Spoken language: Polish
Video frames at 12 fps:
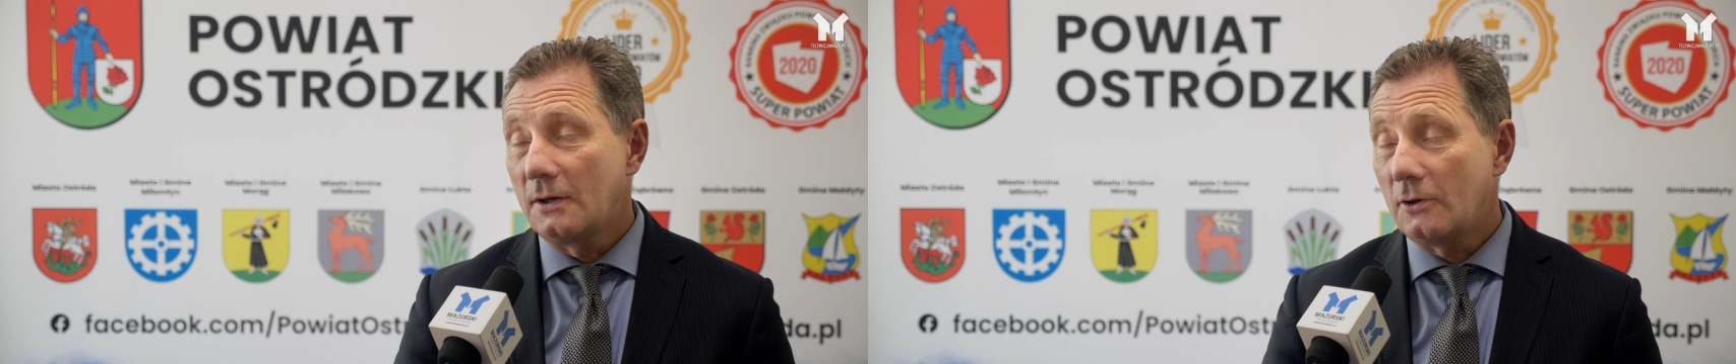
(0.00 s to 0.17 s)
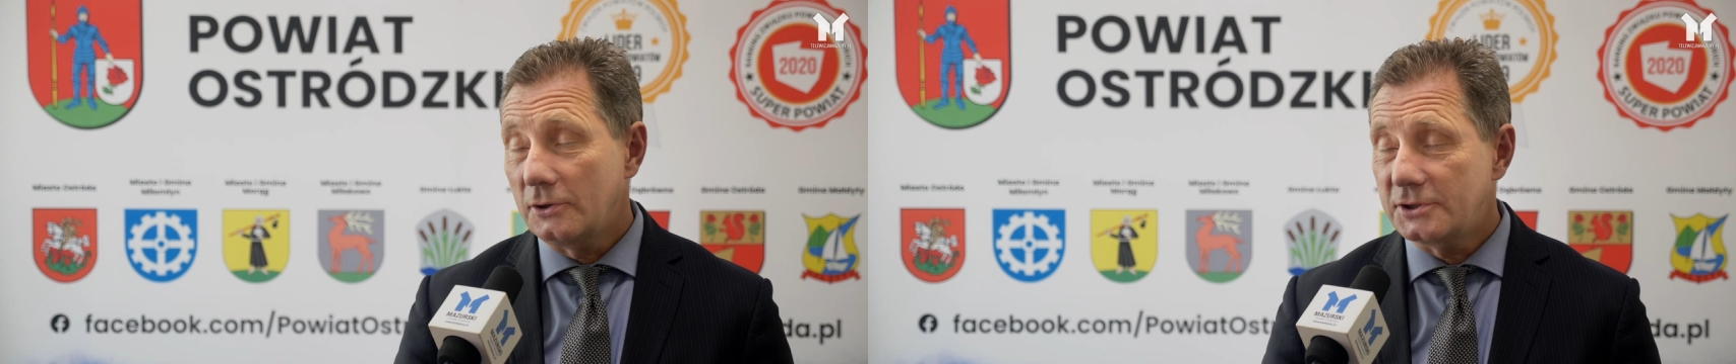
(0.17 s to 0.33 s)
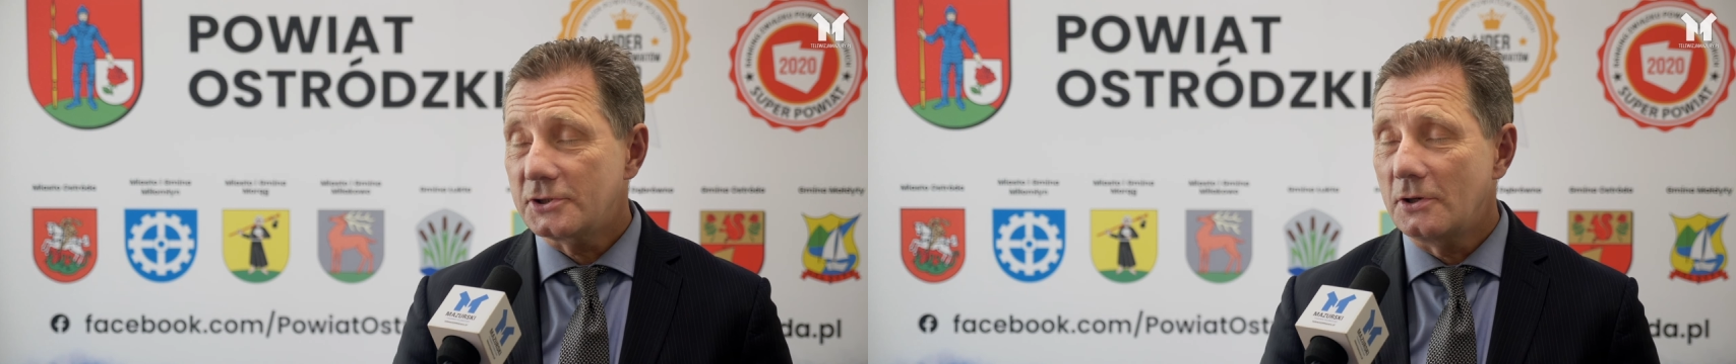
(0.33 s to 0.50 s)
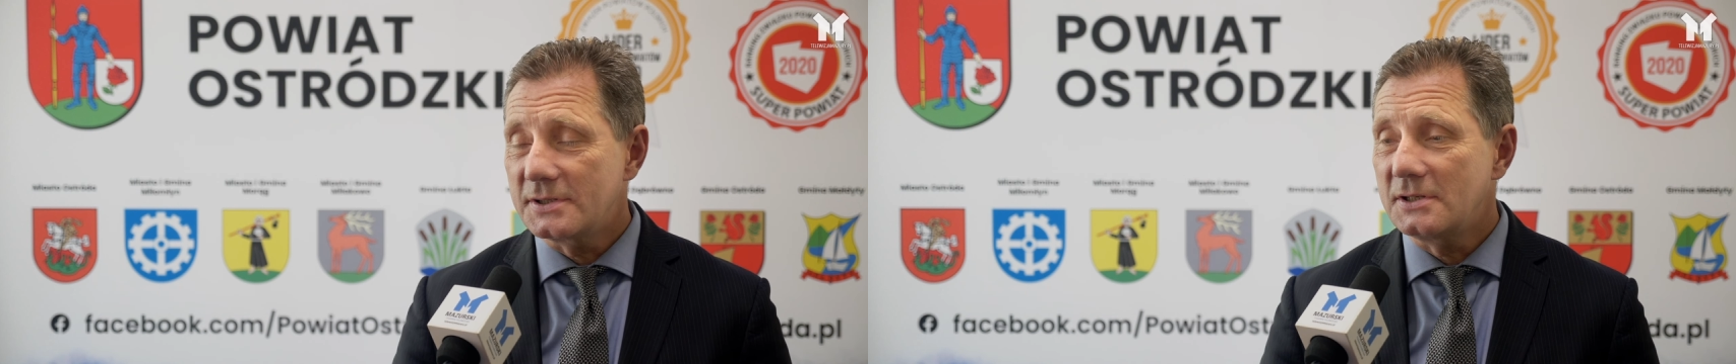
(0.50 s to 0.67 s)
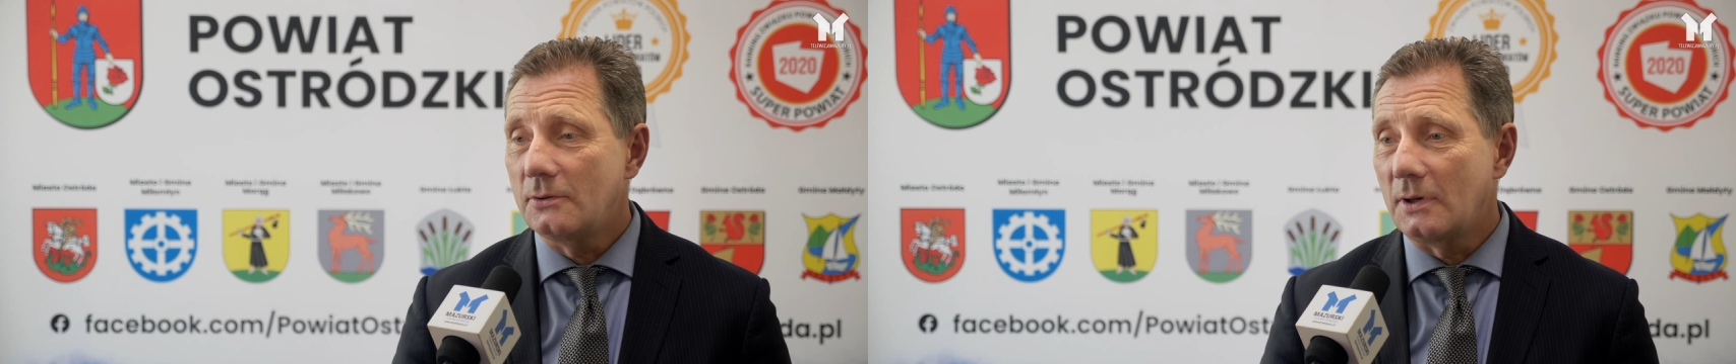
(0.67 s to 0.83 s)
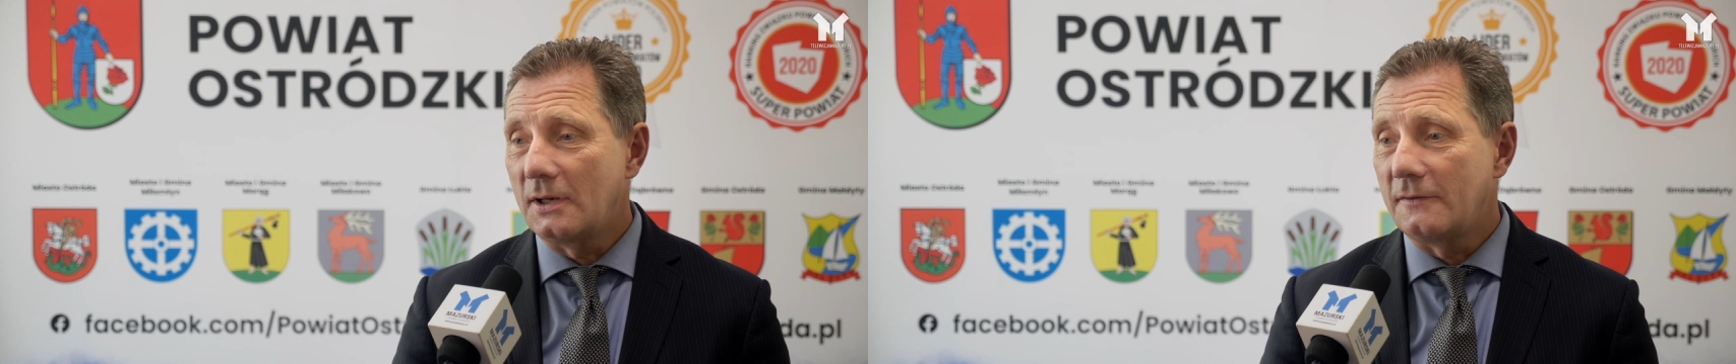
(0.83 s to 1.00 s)
Chociaż one
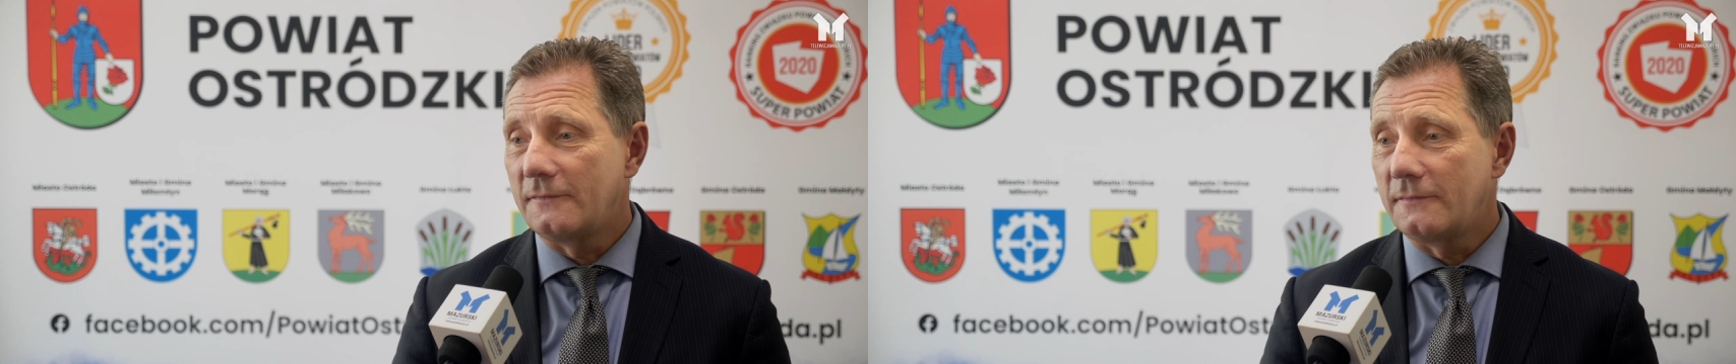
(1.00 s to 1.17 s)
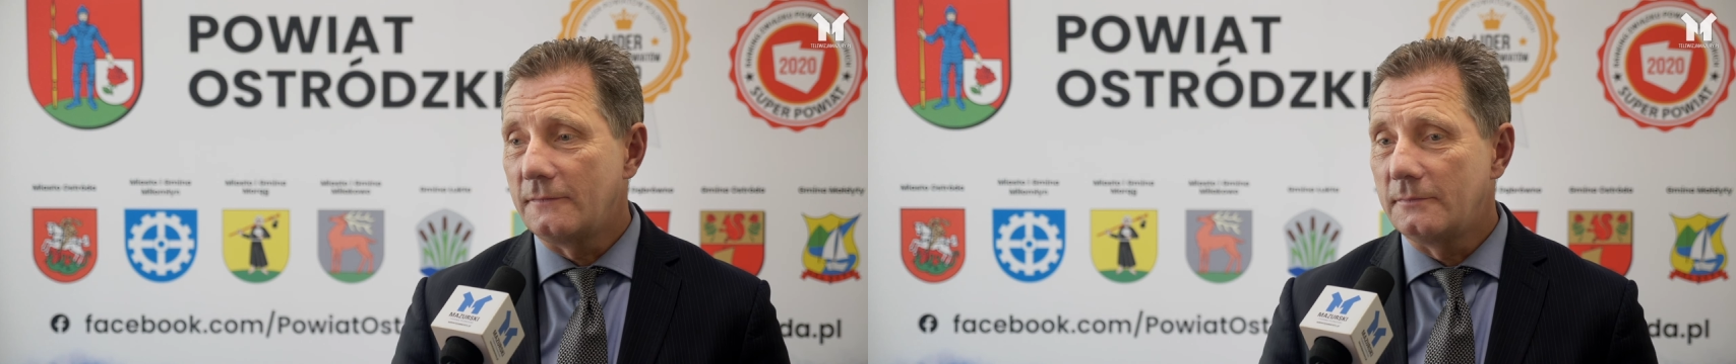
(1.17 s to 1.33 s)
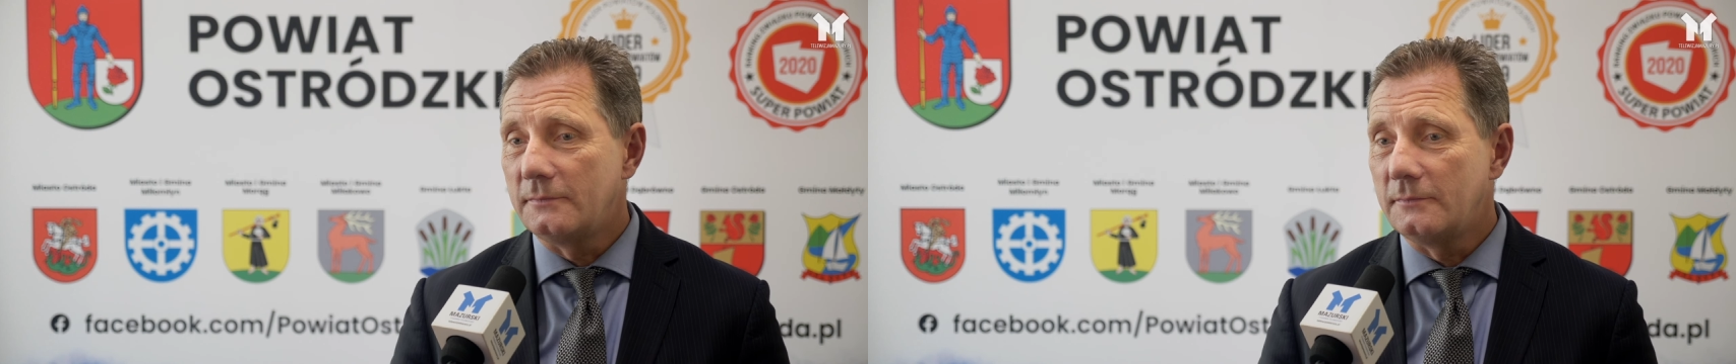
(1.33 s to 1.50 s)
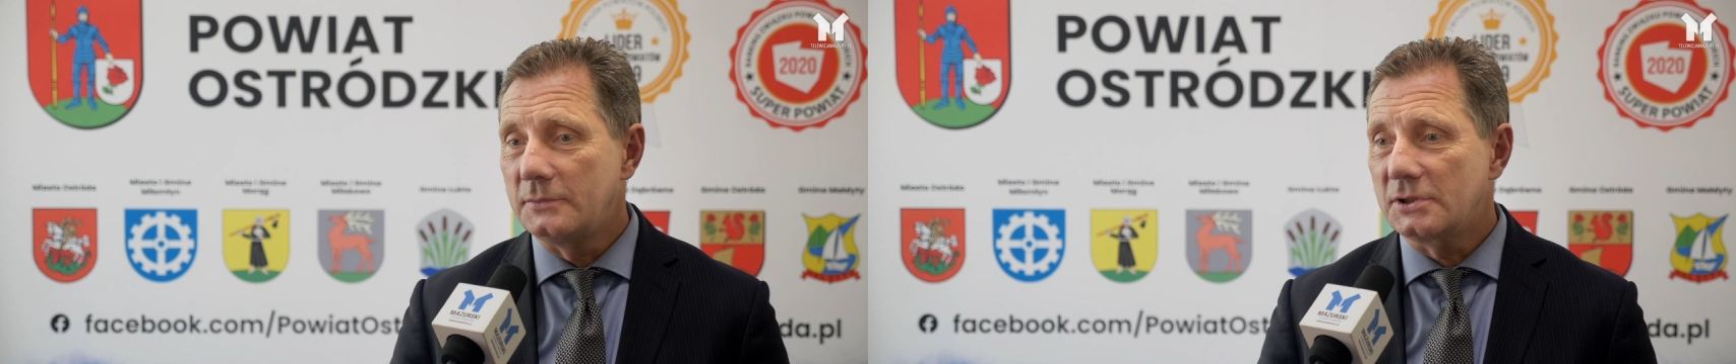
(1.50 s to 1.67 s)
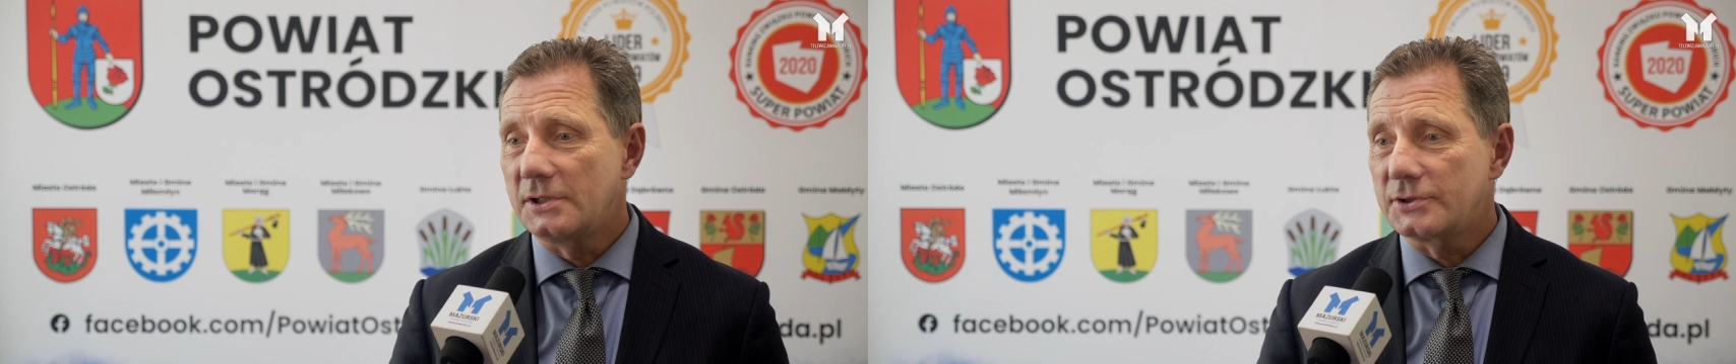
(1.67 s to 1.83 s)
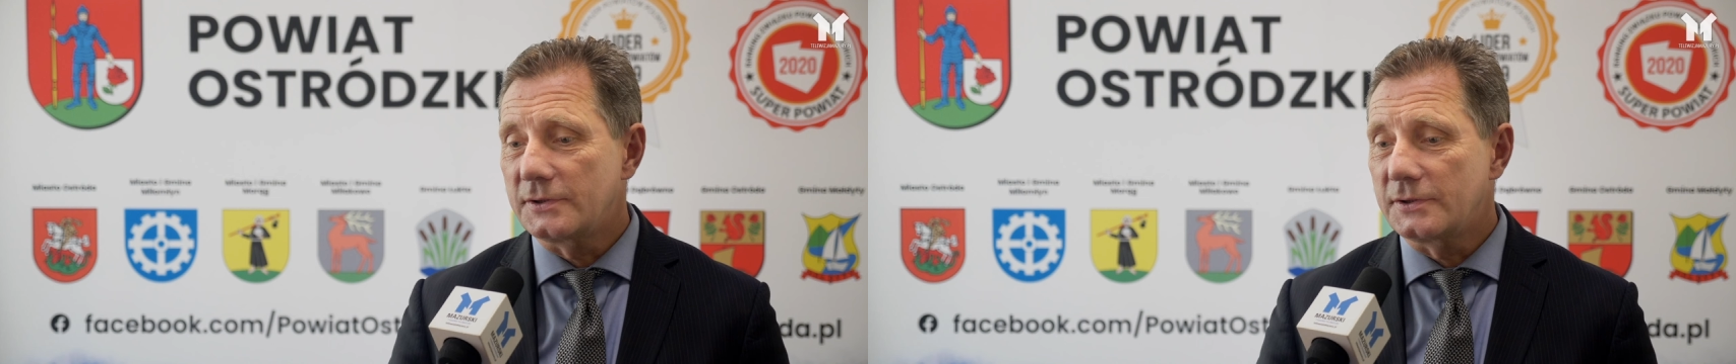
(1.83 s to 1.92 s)
są, ale myślę,